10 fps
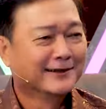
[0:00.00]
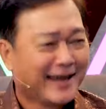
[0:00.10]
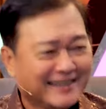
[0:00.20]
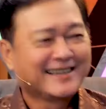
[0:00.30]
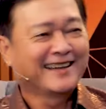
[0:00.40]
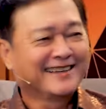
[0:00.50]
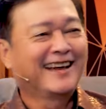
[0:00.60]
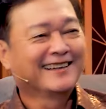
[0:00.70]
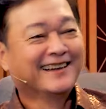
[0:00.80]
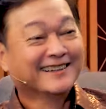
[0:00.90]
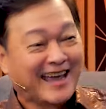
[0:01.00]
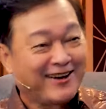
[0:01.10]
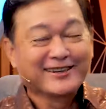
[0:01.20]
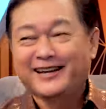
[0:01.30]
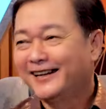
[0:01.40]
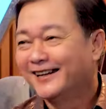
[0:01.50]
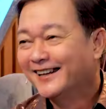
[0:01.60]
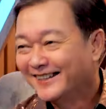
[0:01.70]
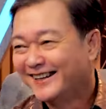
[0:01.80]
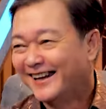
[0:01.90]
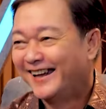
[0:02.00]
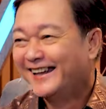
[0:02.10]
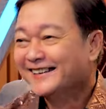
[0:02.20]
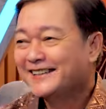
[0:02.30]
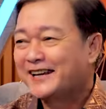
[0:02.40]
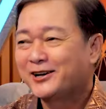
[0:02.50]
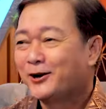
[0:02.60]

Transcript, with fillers: dạ dạ dạ dạ, con đi liền dạ. vậy